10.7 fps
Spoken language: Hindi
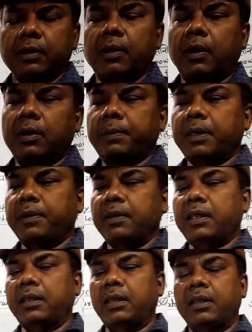गॉड पर
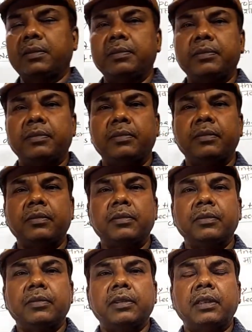भरोसा था
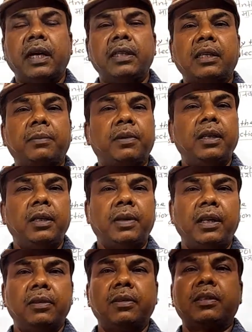ऐसा बोलने
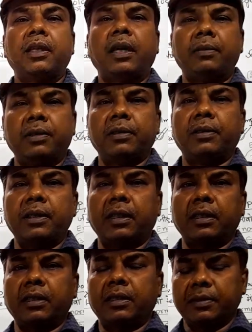वाले को सजाए मौत हो
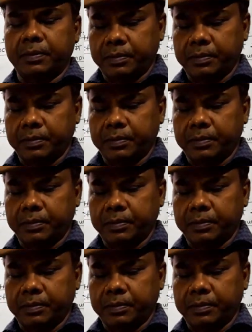जाता था